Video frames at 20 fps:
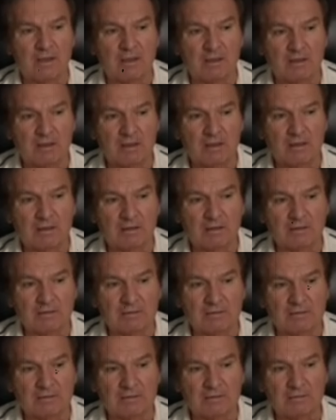
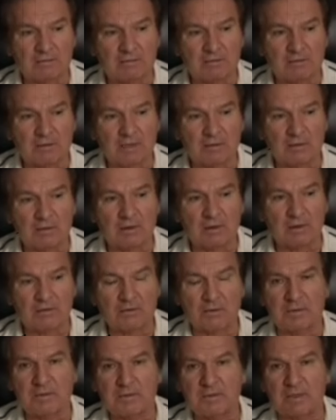и, ну,
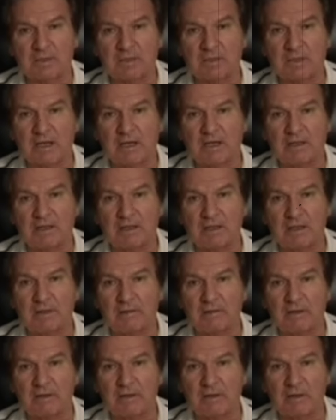которая, в общем-то, страшно
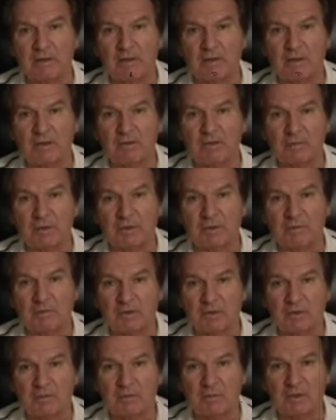одевать на голову,
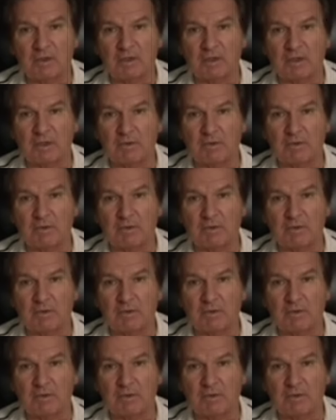потому что, может,